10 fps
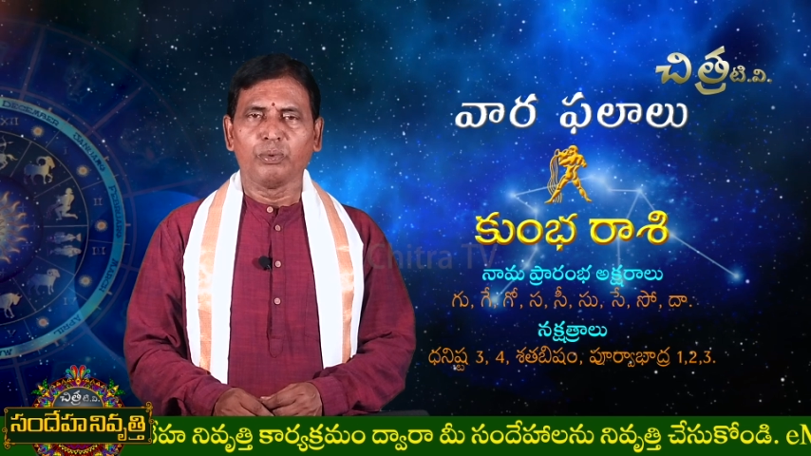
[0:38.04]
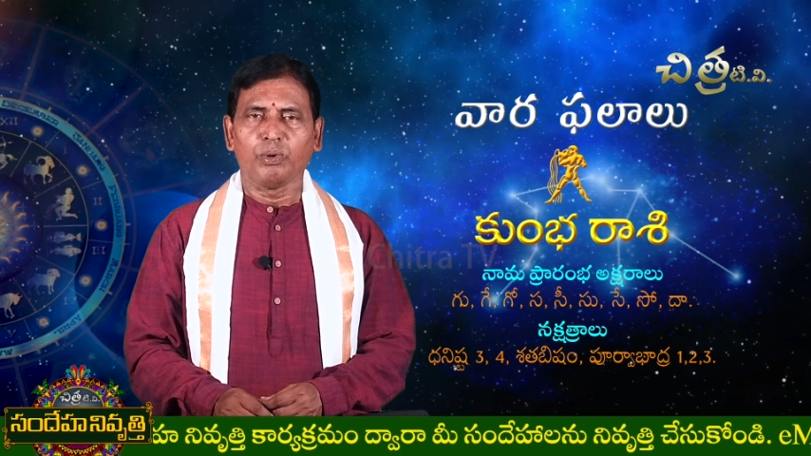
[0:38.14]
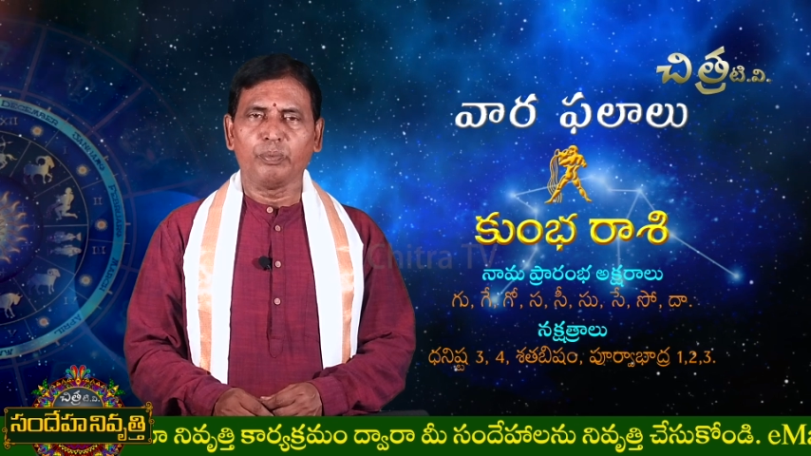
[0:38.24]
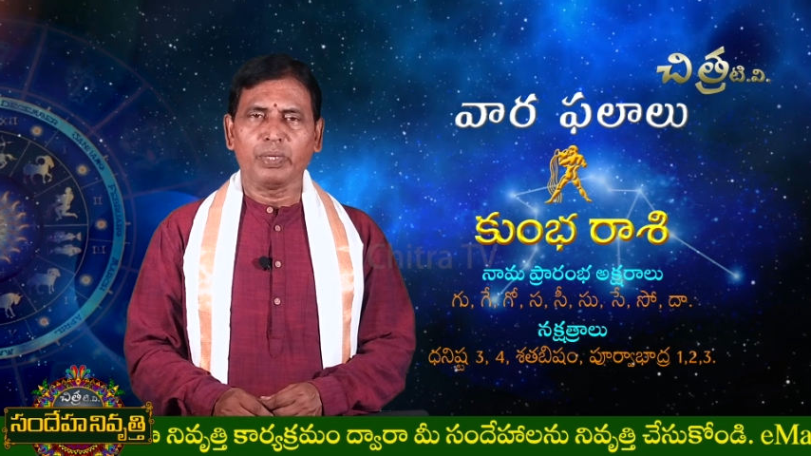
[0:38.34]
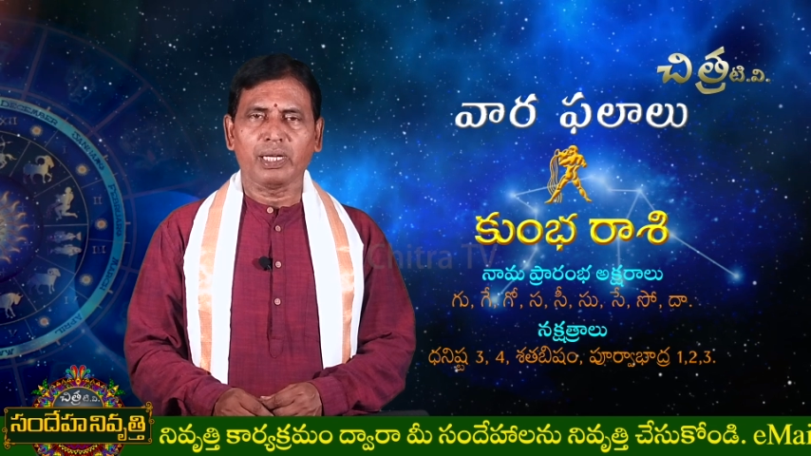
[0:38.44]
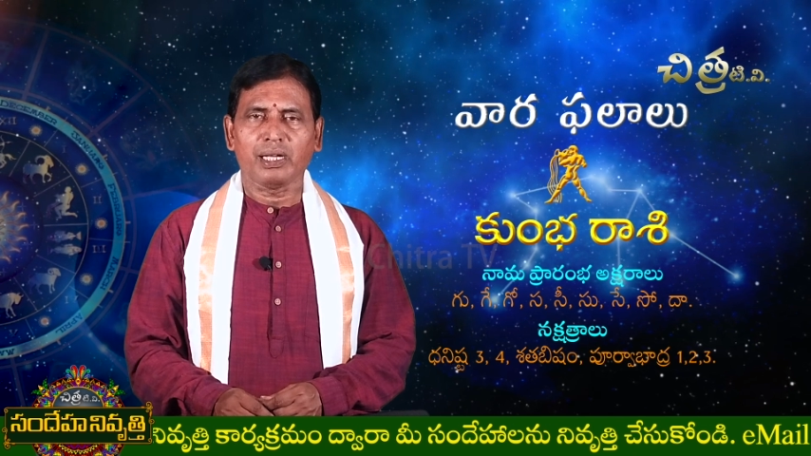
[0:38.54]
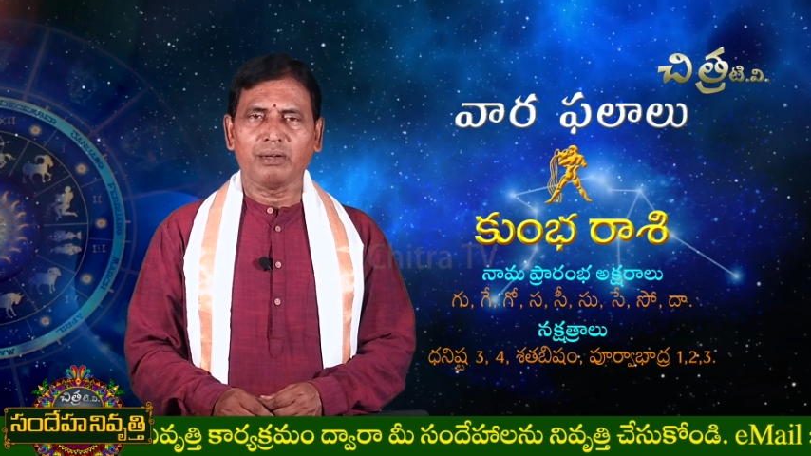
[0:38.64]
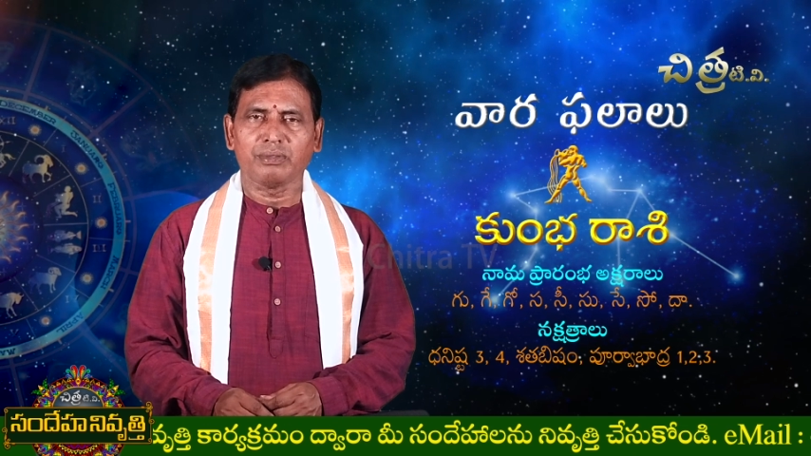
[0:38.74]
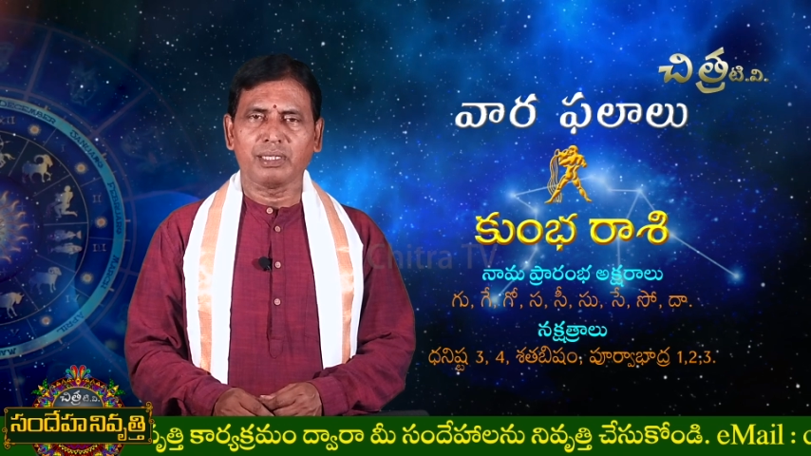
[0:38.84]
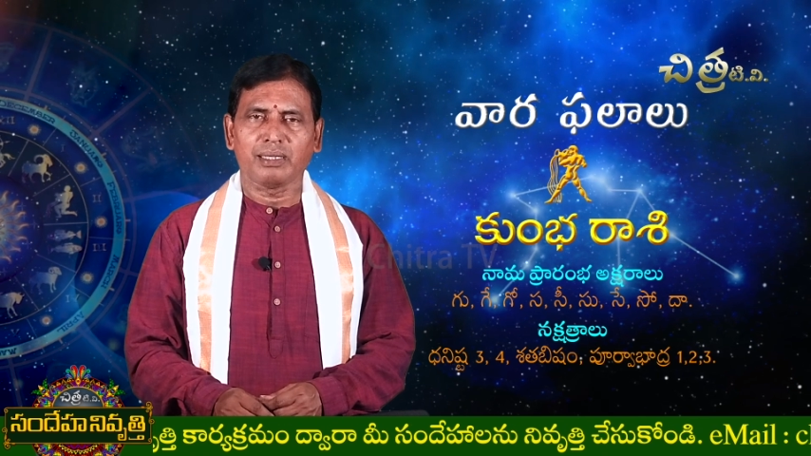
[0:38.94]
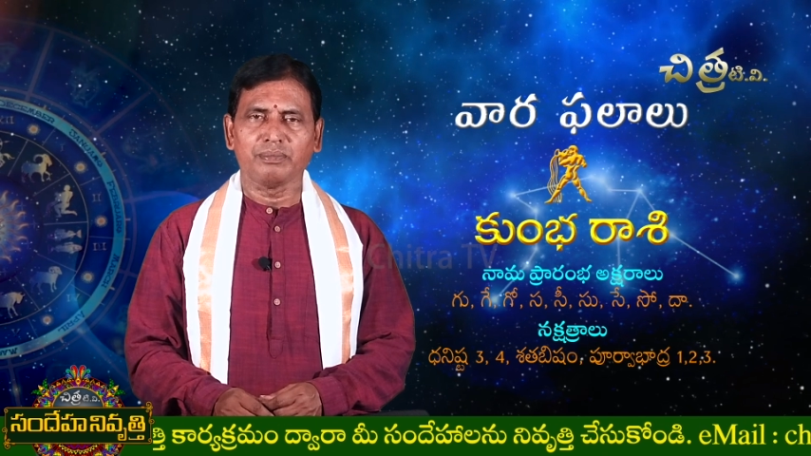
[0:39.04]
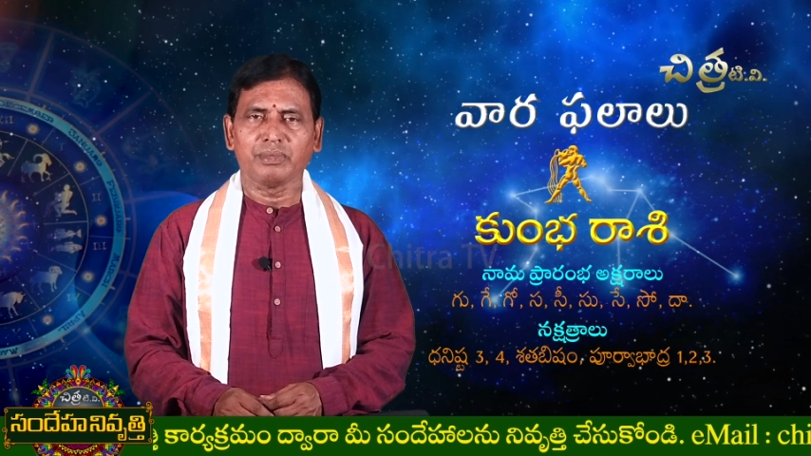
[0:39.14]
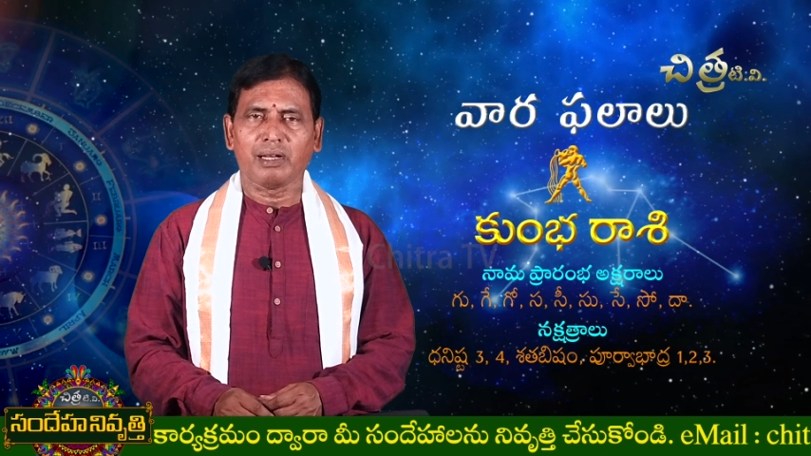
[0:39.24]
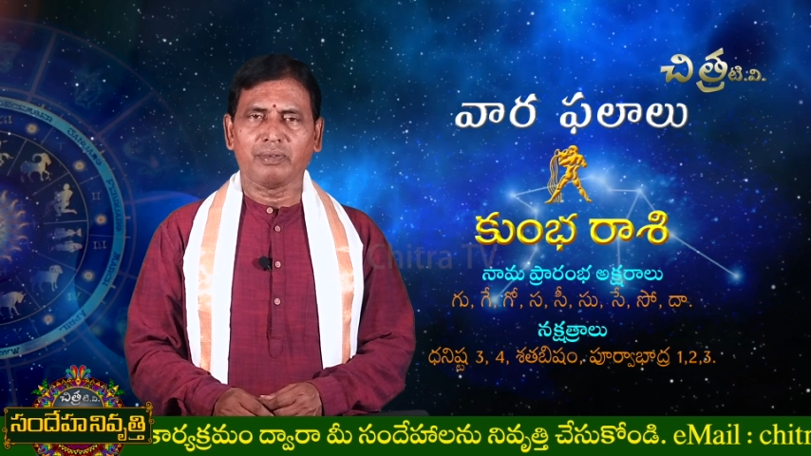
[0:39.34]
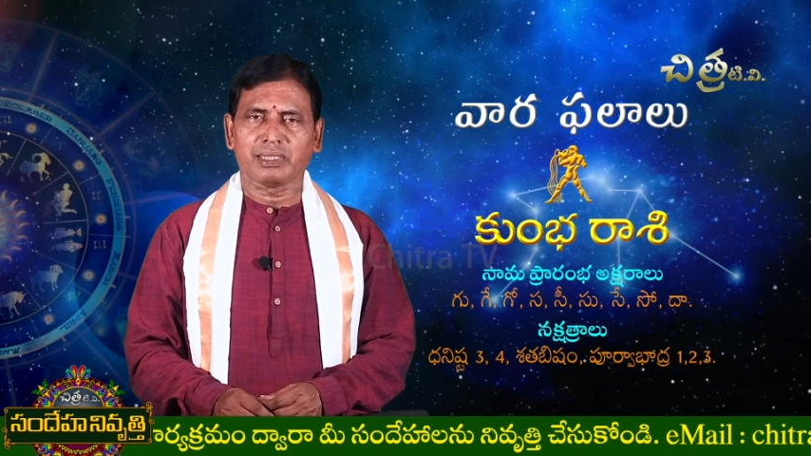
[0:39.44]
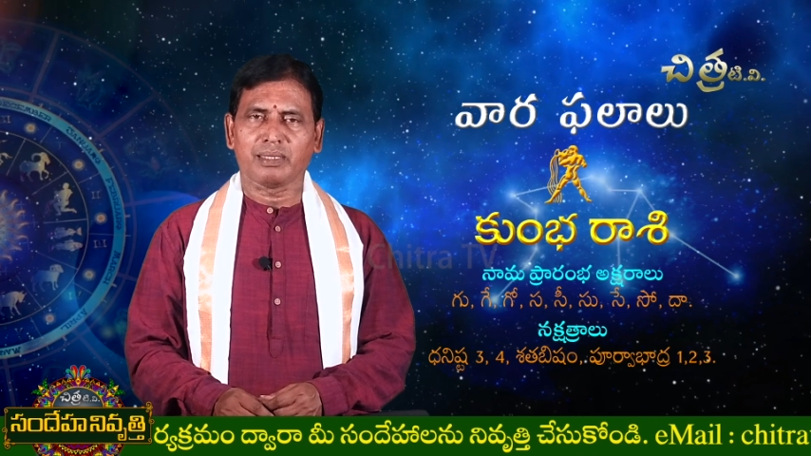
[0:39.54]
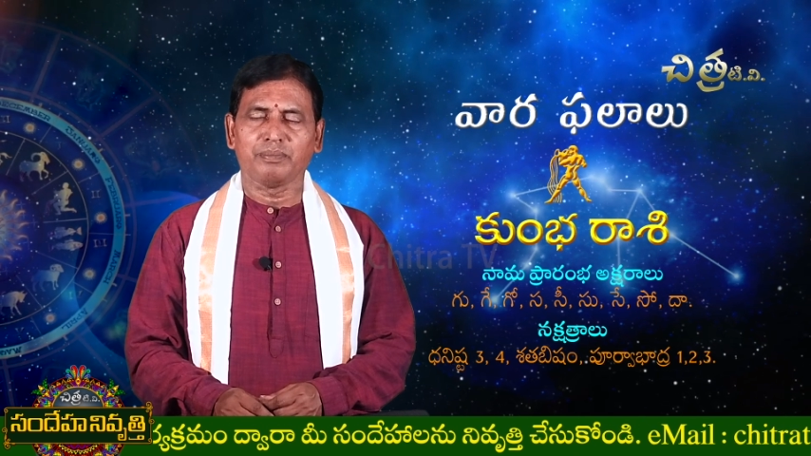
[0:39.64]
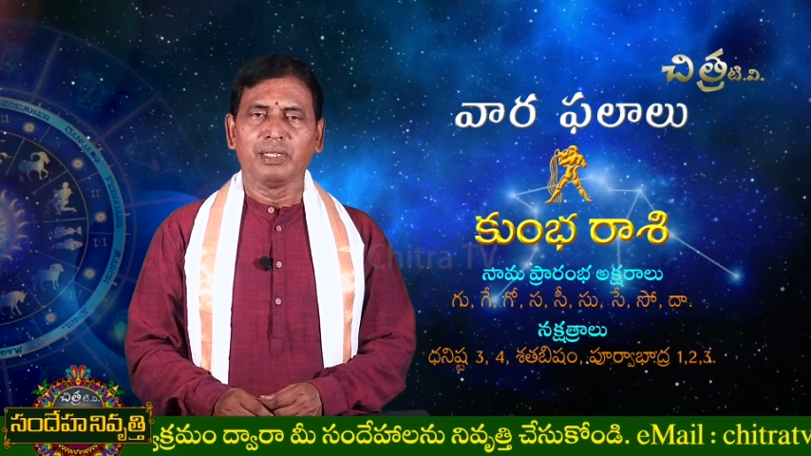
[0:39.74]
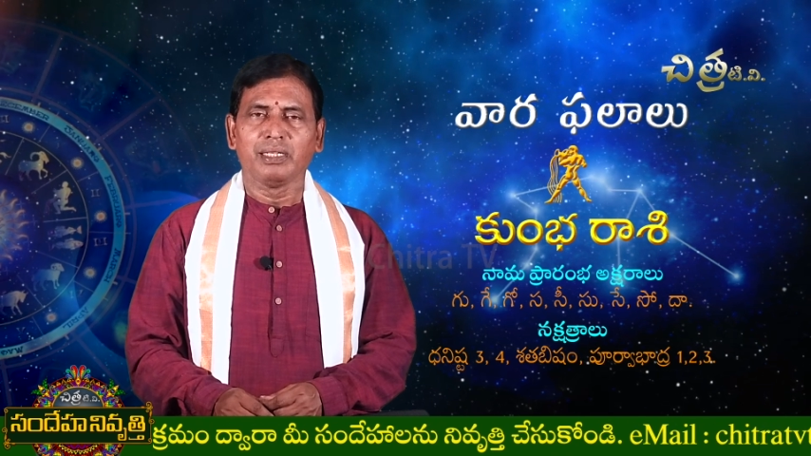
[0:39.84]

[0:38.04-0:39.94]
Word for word: ఓపికగా ఉండడం అవసరం